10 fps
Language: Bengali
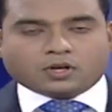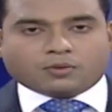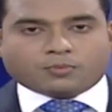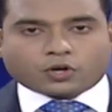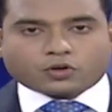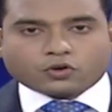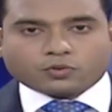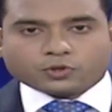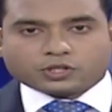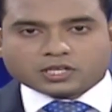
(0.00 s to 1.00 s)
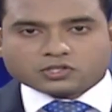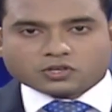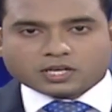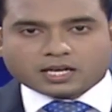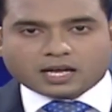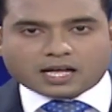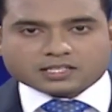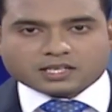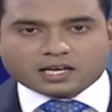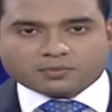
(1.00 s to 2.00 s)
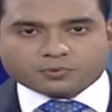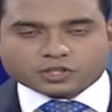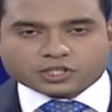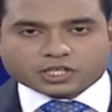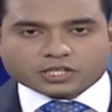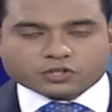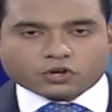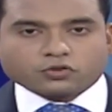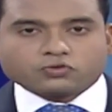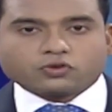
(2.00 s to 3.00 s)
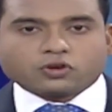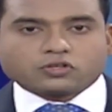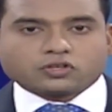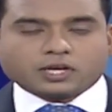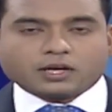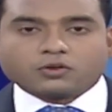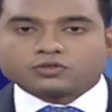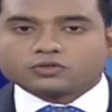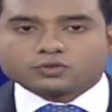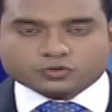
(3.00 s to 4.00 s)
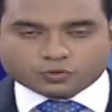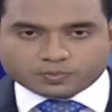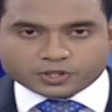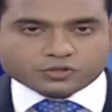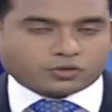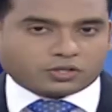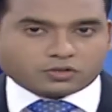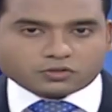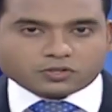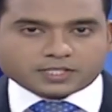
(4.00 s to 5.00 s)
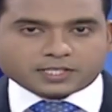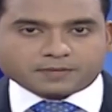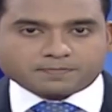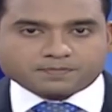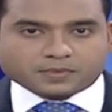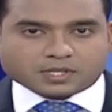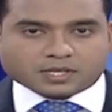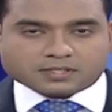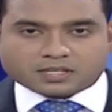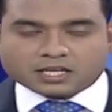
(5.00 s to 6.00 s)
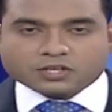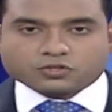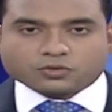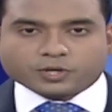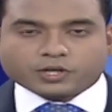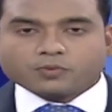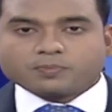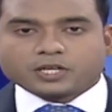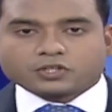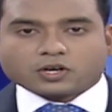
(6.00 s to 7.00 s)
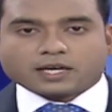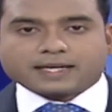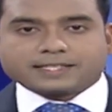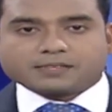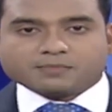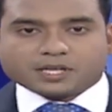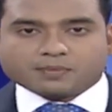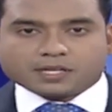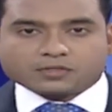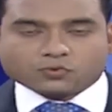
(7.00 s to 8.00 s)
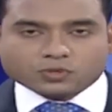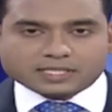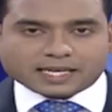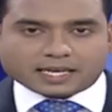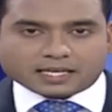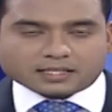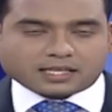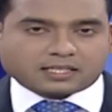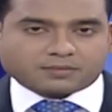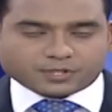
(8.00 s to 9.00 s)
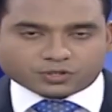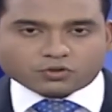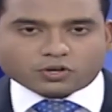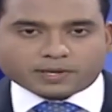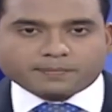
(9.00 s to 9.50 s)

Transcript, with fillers: মরক্কোর মধ্যাঞ্চলের আজিলাল প্রদেশে সড়ক দুর্ঘটনায় অন্তত চব্বিশ জন নিহত হয়েছে স্থানীয় সময় রোববার সকালে একটি মিনিবাস উল্টে গেলে তাদের মৃত্যু হয়